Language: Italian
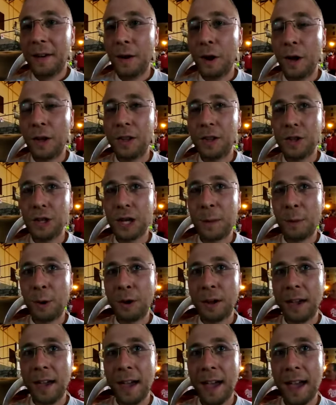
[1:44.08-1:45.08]
No,
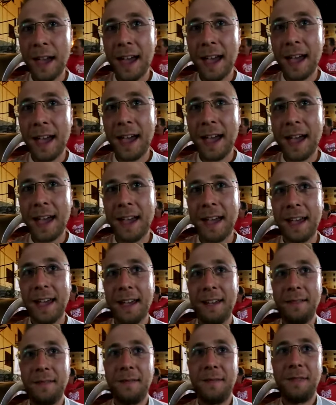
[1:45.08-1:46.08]
diciamo
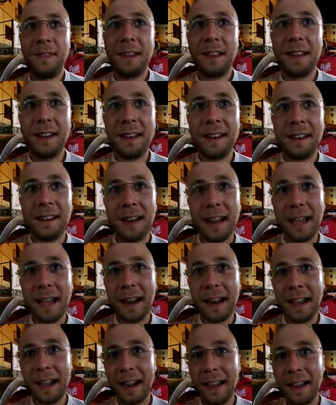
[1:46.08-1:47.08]
che
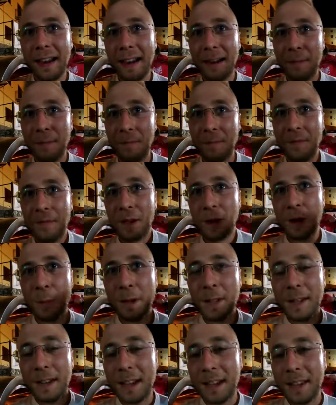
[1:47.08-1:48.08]
la, la,
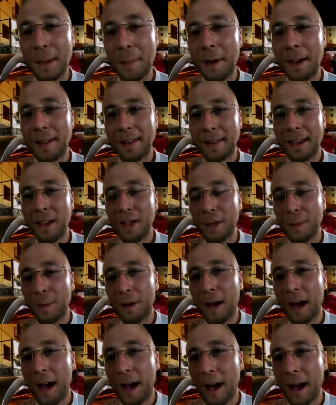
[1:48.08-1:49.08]
come dire, chi
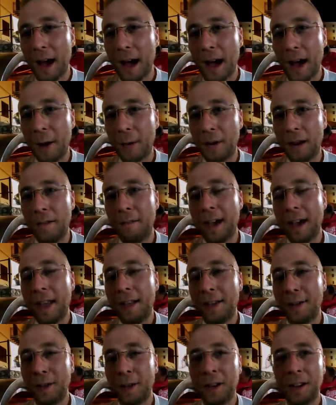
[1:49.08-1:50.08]
partecipa a un
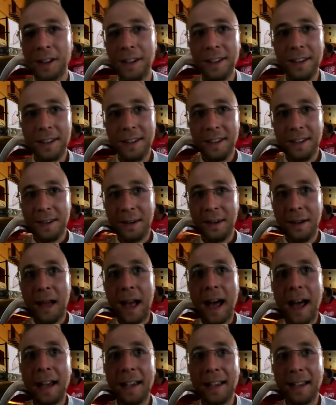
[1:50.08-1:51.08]
evento
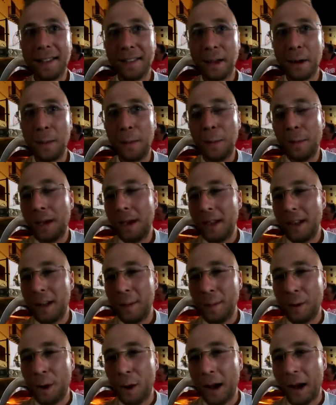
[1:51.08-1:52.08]
anche se un
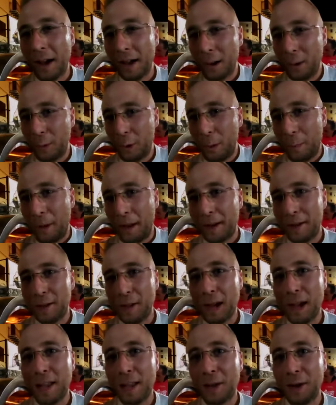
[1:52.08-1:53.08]
minimo, anche
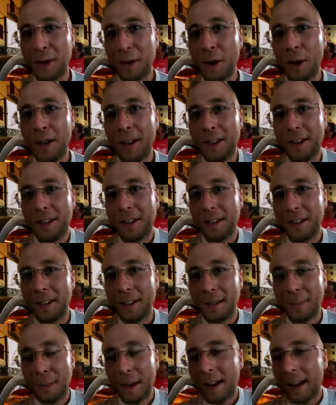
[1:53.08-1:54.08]
l'1% eh,
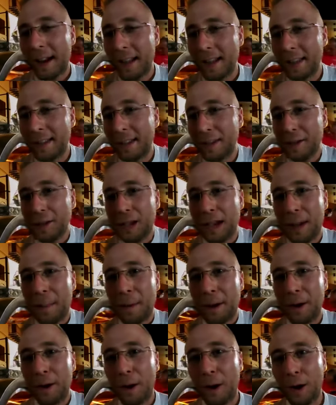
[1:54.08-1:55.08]
di speranza c'è,
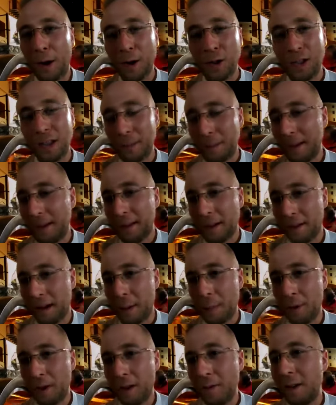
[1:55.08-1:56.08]
però non ci
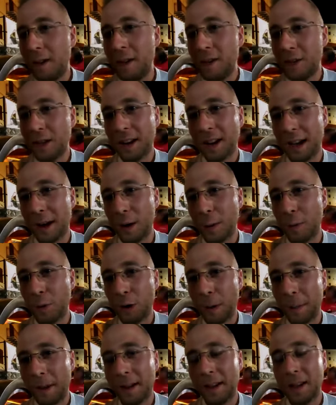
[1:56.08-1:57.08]
aspettavamo di vincere,
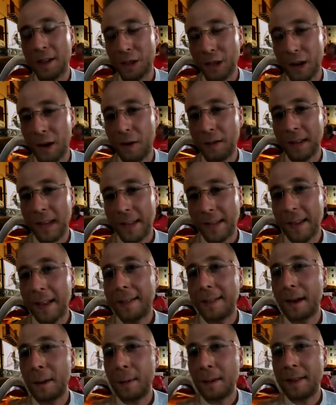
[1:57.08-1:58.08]
comunque perché c'erano tante
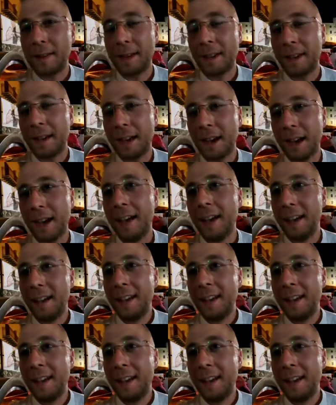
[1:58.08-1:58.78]
altre pizzerie,